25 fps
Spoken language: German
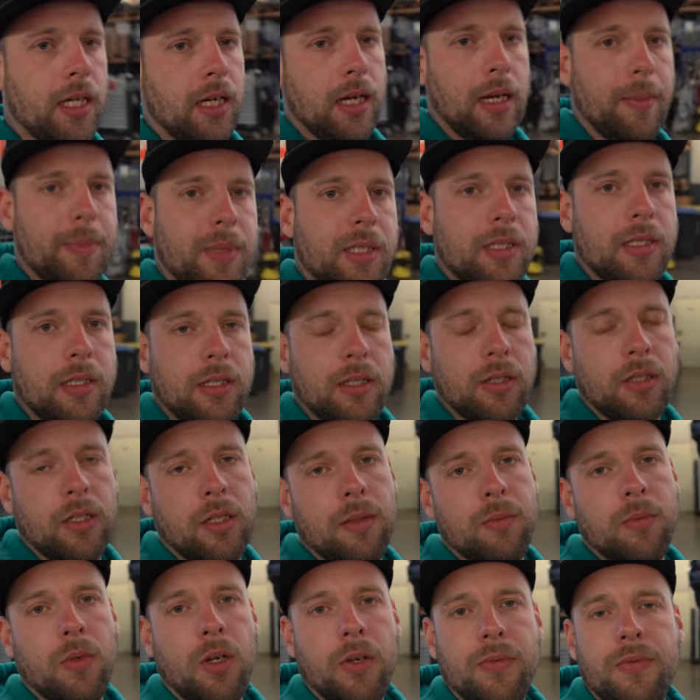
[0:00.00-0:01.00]
Ihr habt
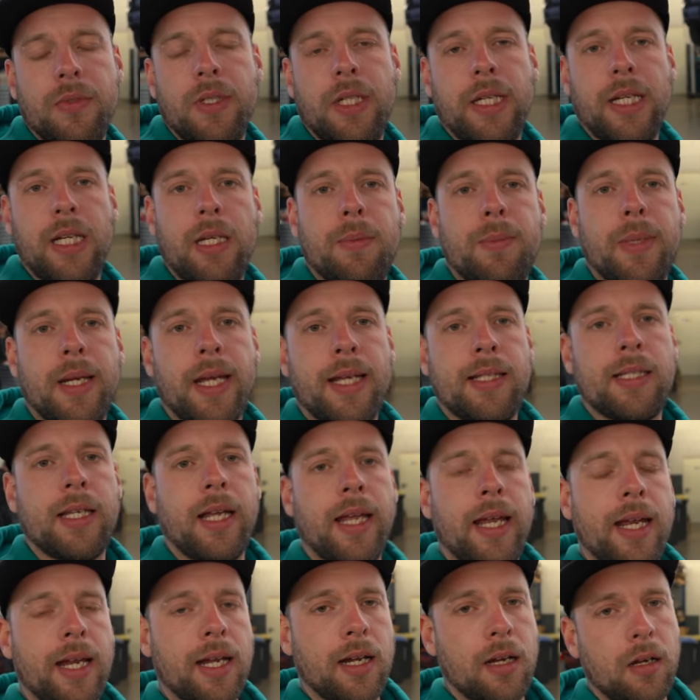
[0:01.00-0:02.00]
ähm, hoffentlich bei
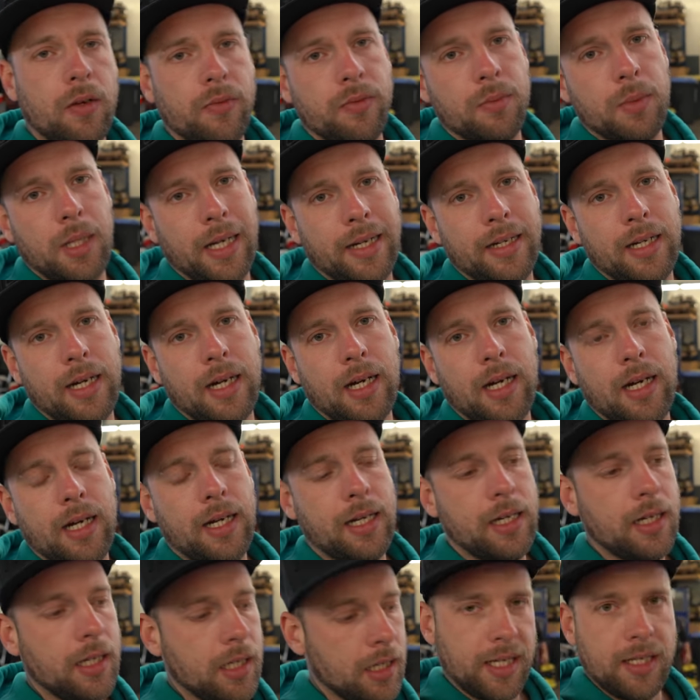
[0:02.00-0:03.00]
SAR auf dem
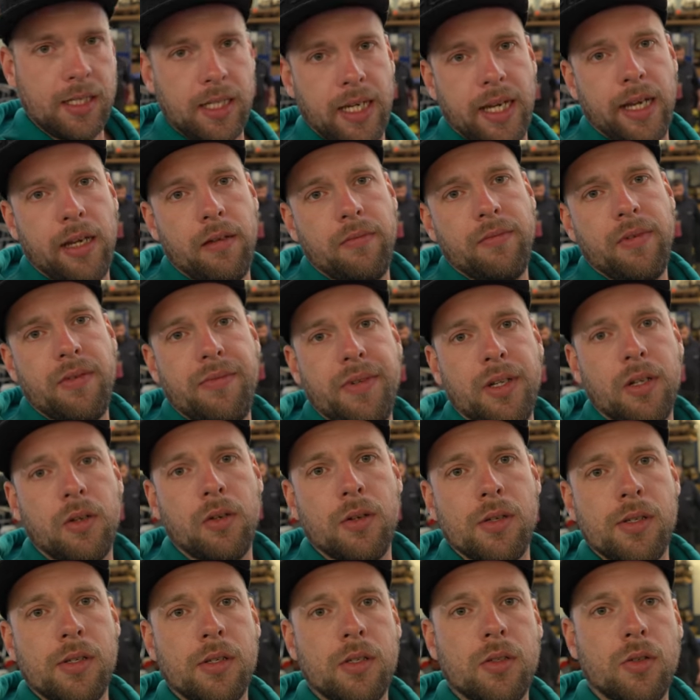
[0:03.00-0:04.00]
Kanal gesehen, wie wir
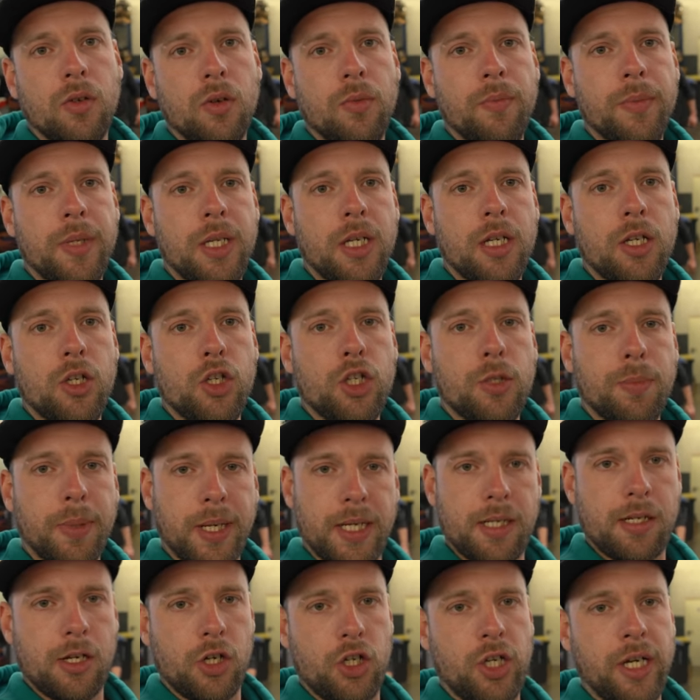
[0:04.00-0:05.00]
uns um die
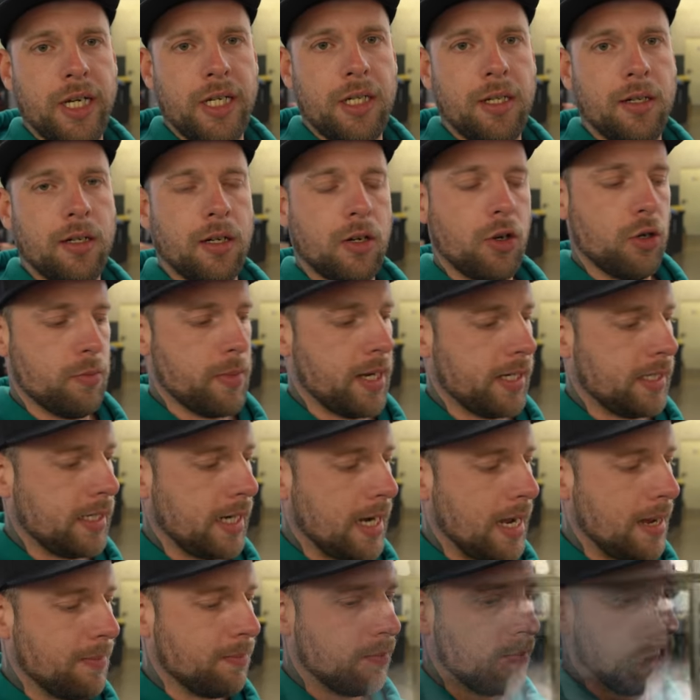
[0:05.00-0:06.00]
Spritgeschichte gekümmert
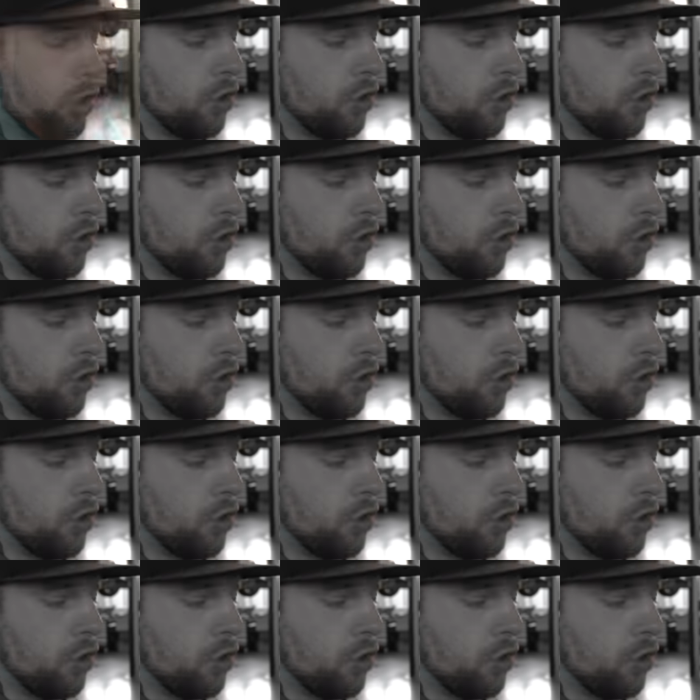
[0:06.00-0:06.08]
haben.